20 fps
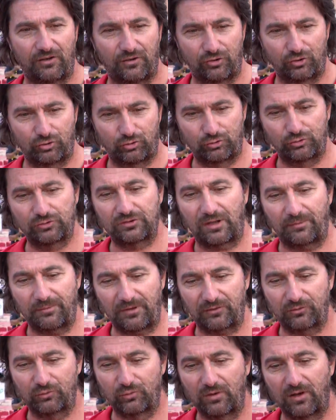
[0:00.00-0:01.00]
Euh, jusqu'à
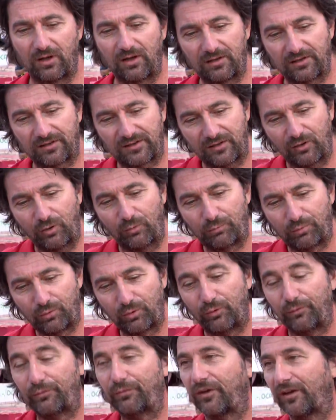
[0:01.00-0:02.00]
Merzouga qui est un peu le
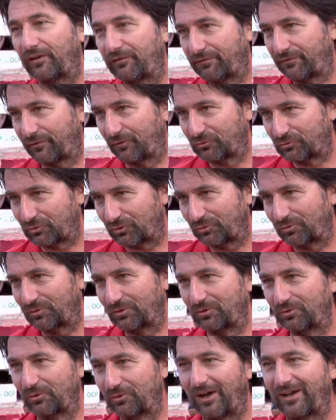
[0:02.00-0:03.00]
fief aujourd'hui
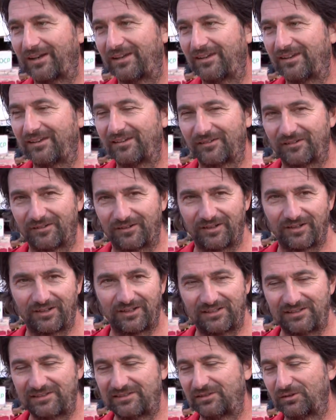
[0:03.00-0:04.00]
du rallye euh,
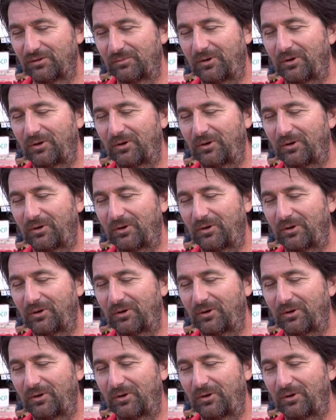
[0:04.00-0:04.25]
ici au